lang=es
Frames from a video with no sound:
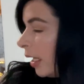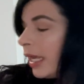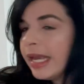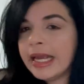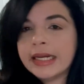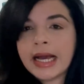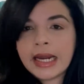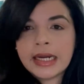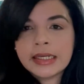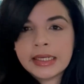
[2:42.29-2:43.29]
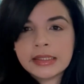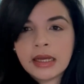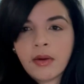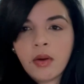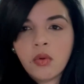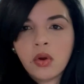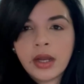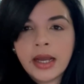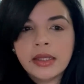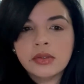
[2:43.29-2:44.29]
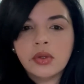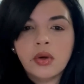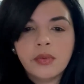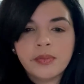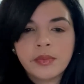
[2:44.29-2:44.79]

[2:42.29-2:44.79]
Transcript: el Garland que andaba buscando